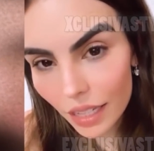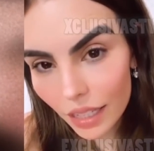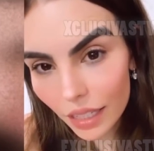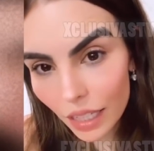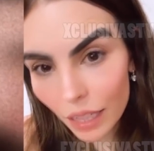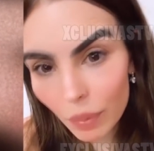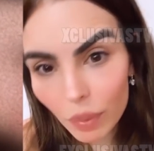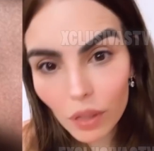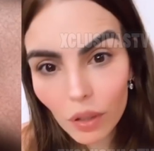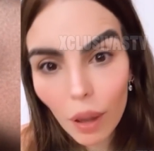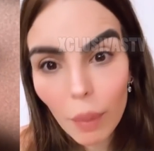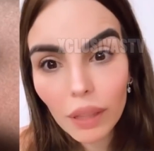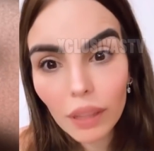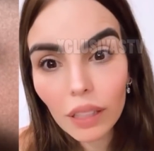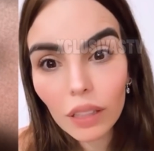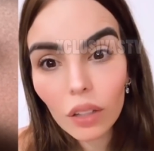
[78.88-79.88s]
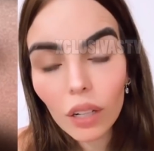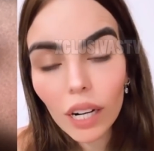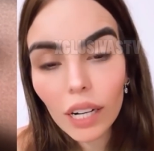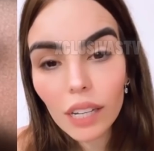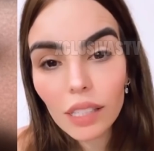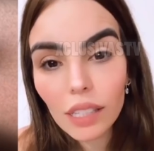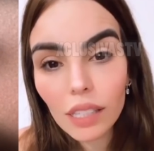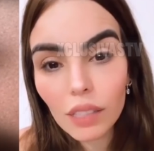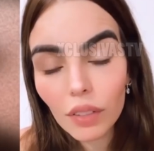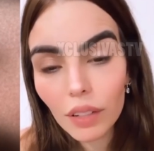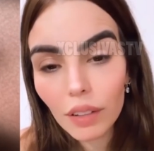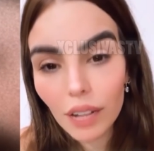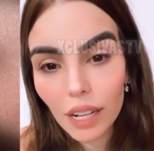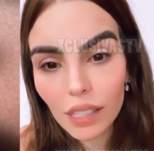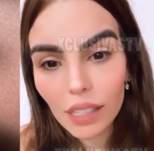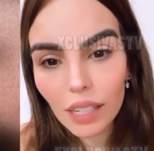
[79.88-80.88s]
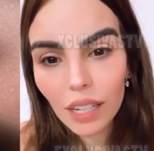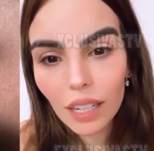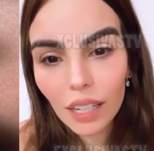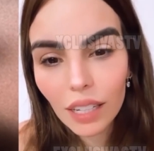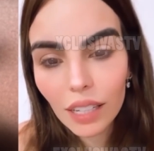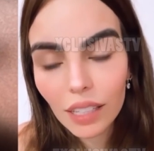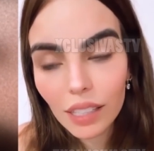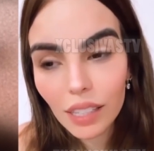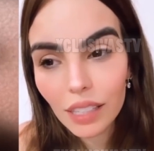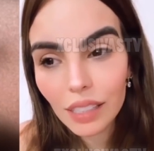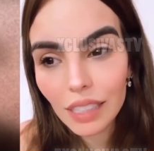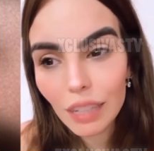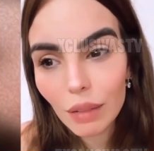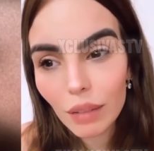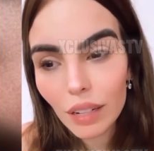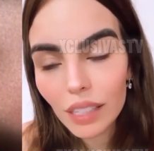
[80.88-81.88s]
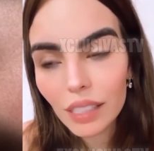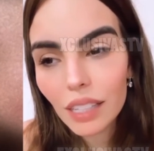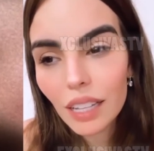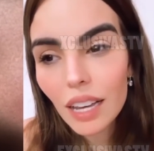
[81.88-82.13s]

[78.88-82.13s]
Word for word: y pues obviamente tocan esas fibras sensibles